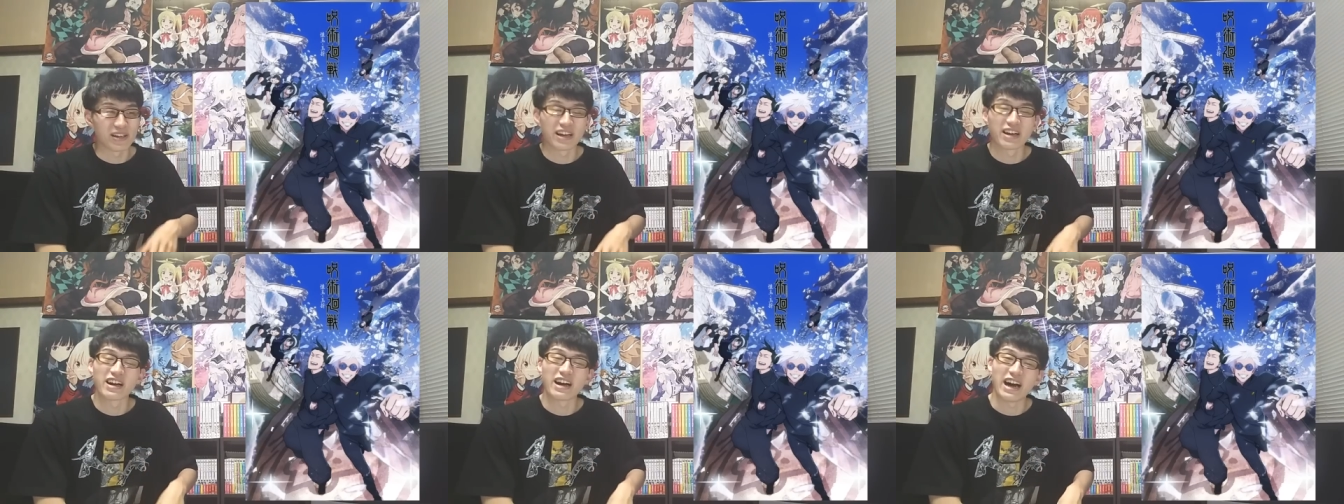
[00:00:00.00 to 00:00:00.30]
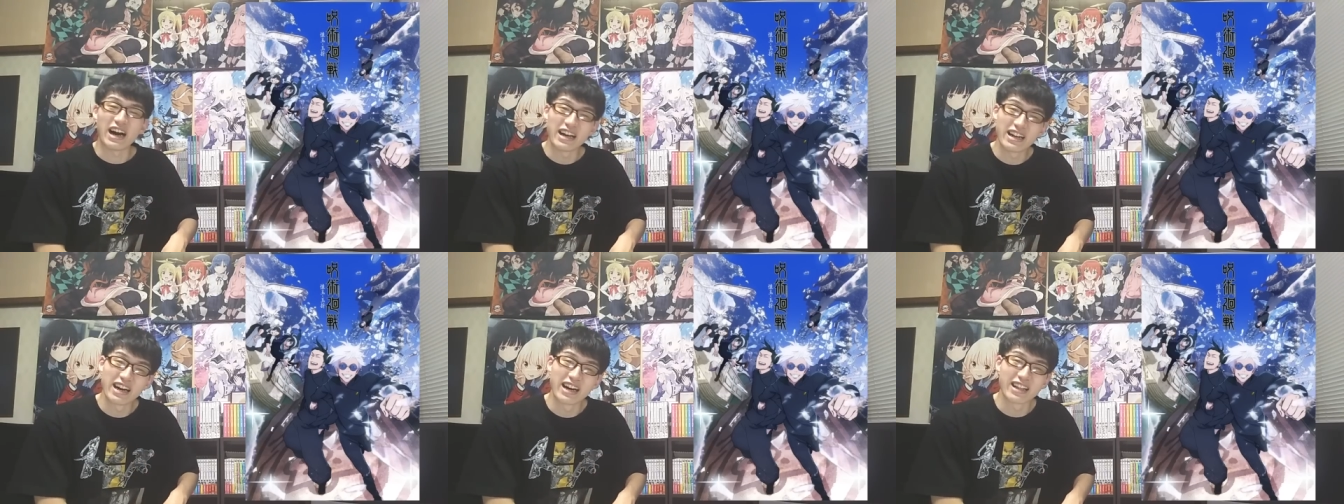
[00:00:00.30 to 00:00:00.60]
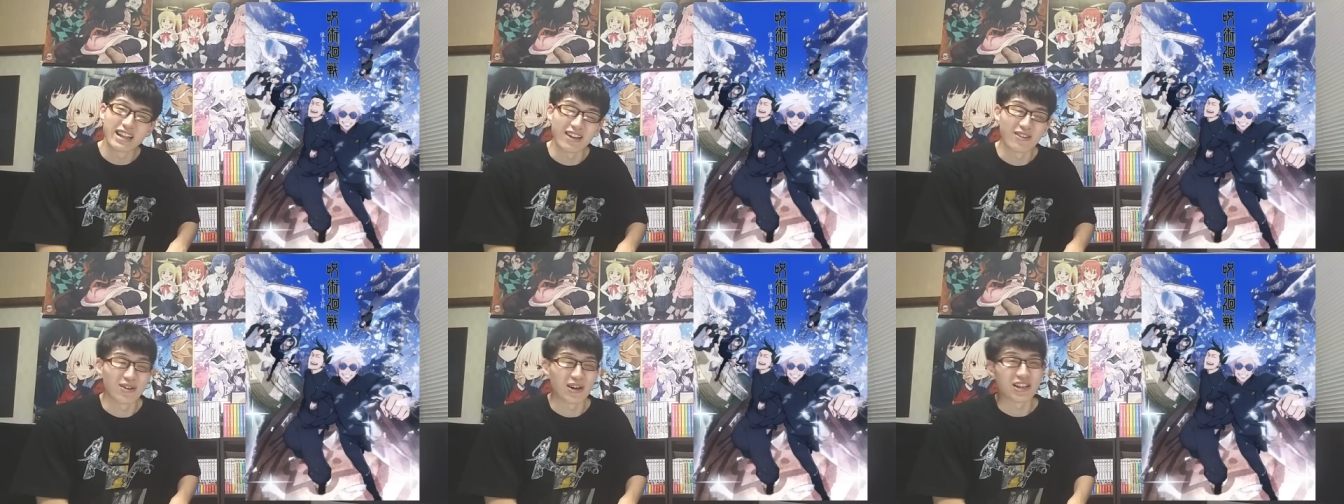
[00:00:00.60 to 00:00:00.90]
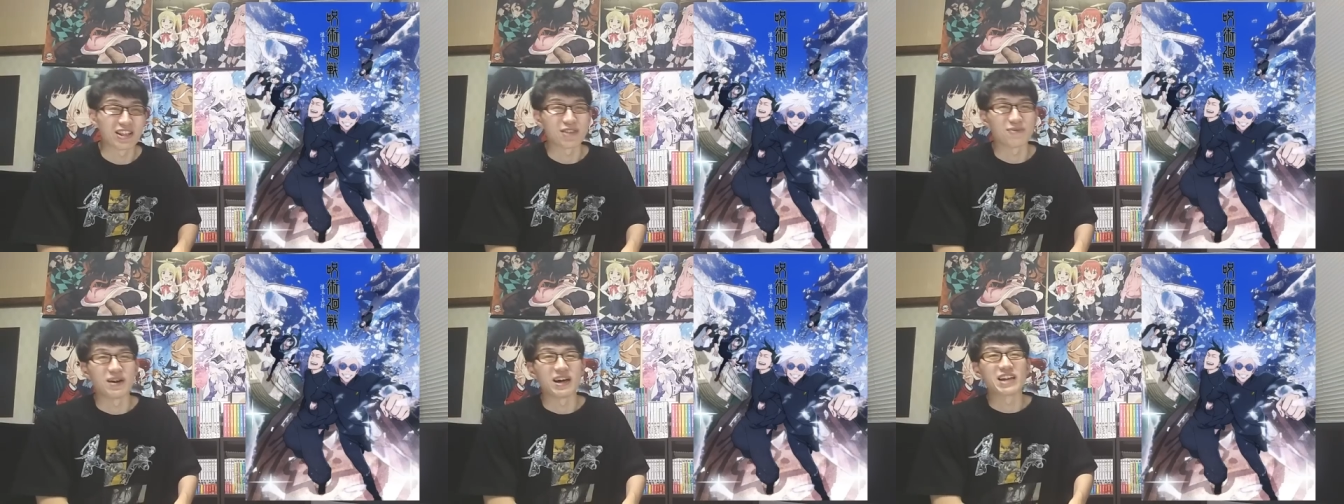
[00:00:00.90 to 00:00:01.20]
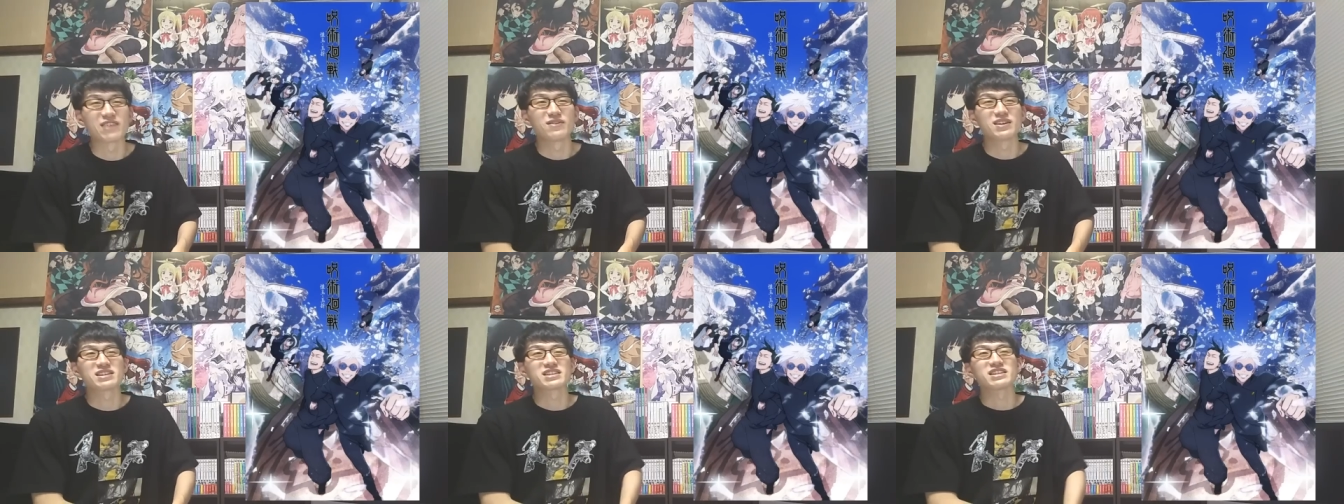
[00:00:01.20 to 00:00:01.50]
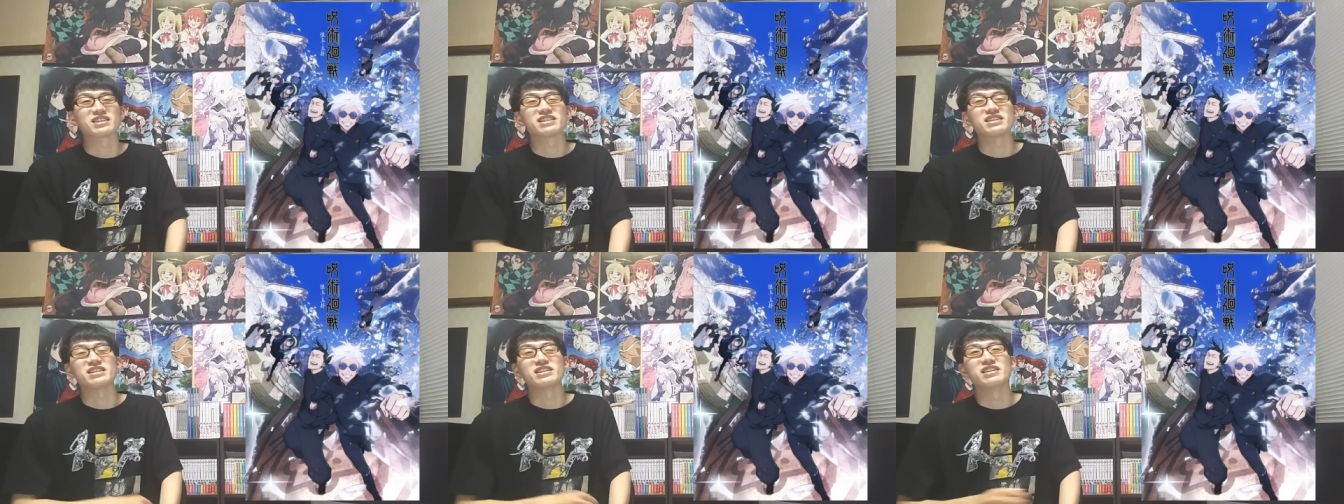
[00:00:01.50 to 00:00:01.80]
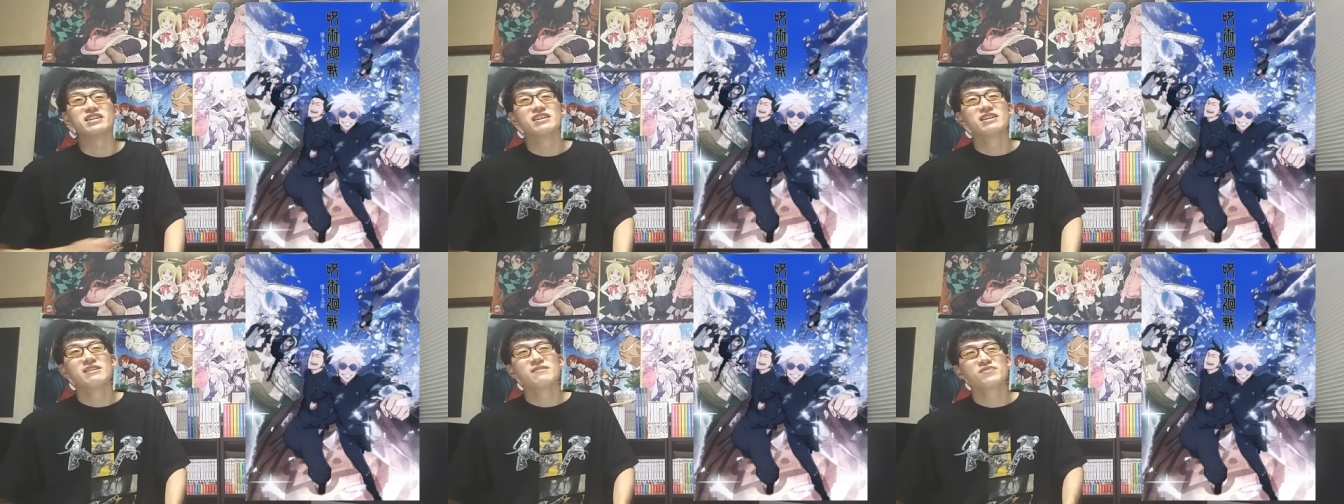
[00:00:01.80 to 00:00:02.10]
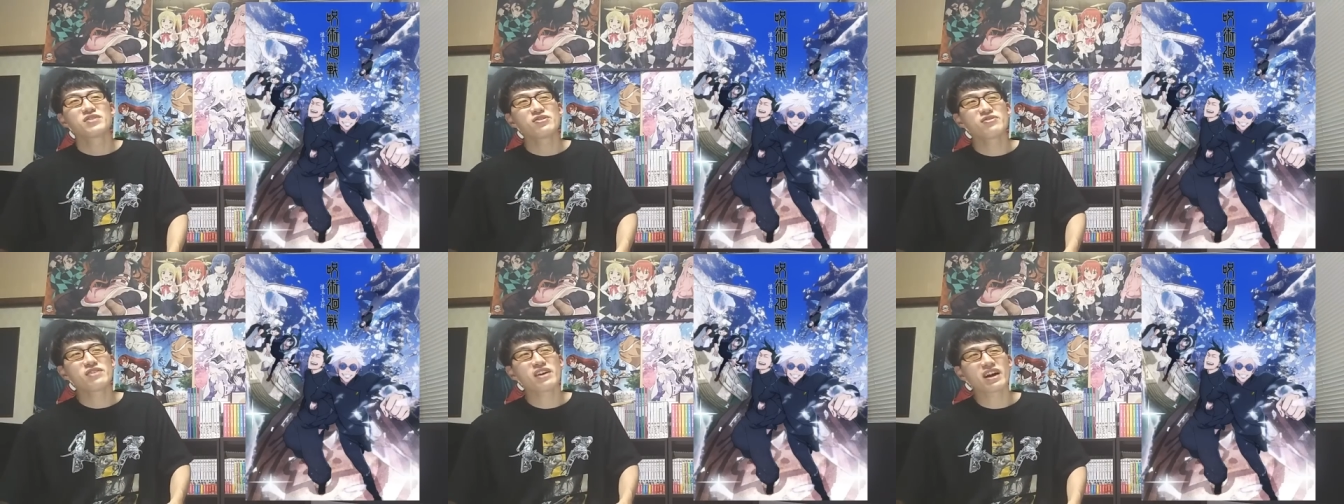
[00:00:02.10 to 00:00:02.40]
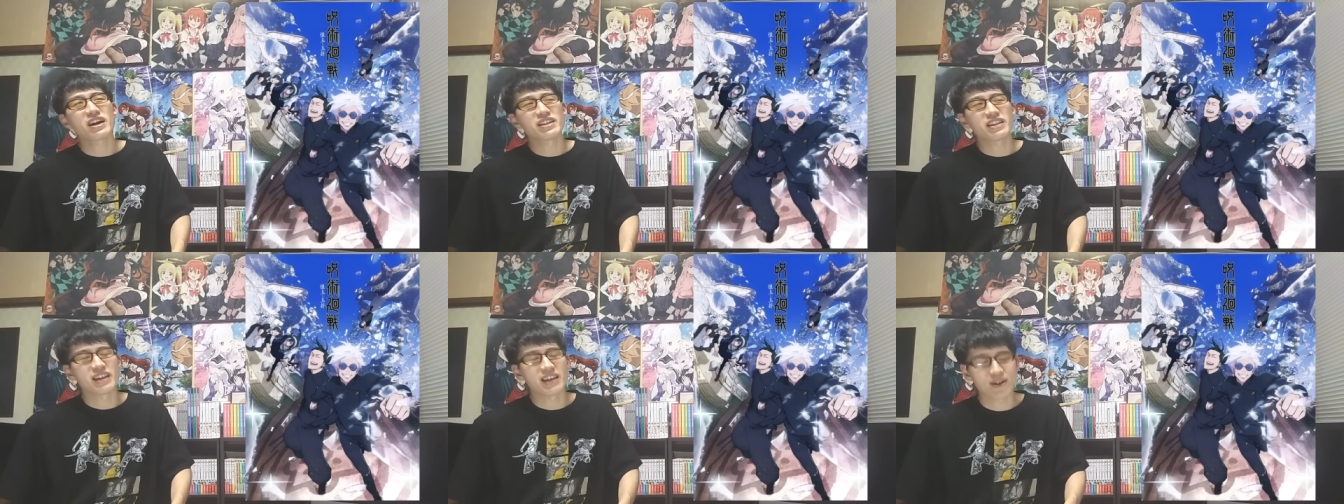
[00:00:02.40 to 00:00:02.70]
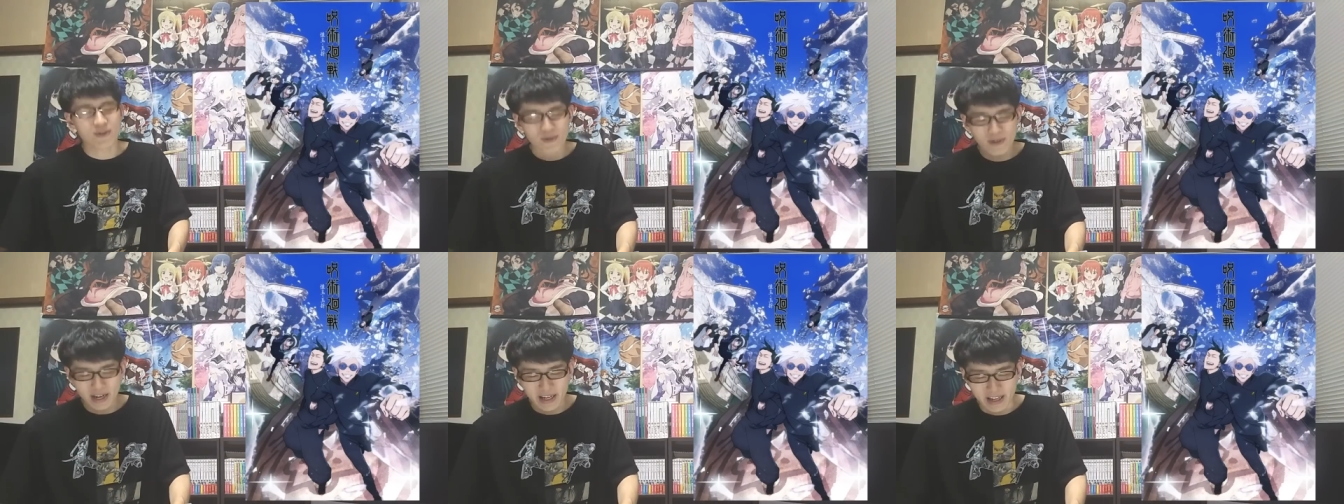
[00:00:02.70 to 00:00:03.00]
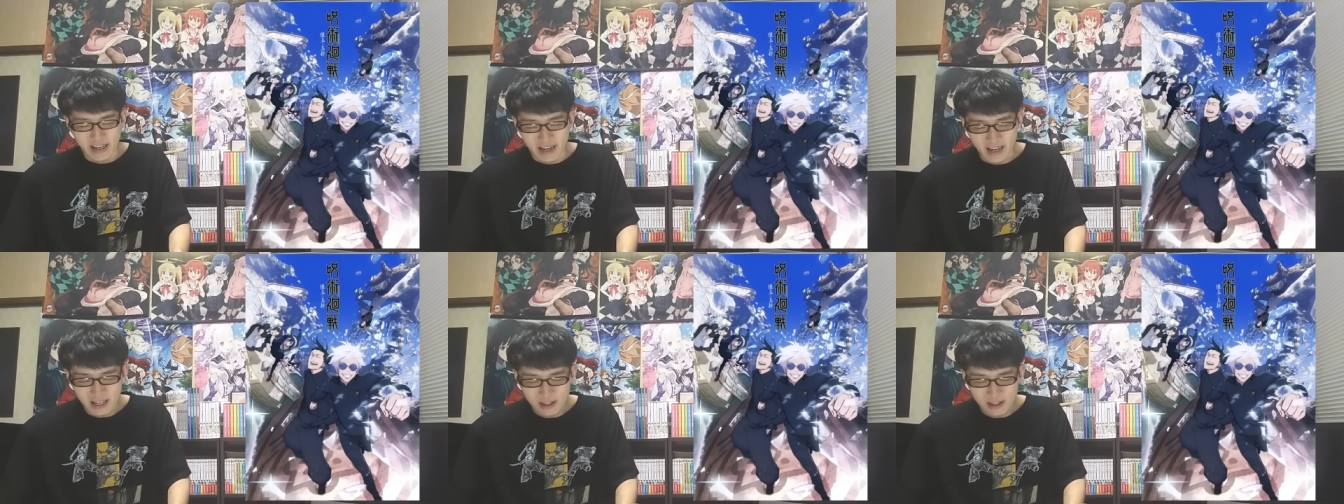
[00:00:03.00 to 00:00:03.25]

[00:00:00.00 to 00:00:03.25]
原画入られたりとかってもありましたし、っていう中で、今回ね、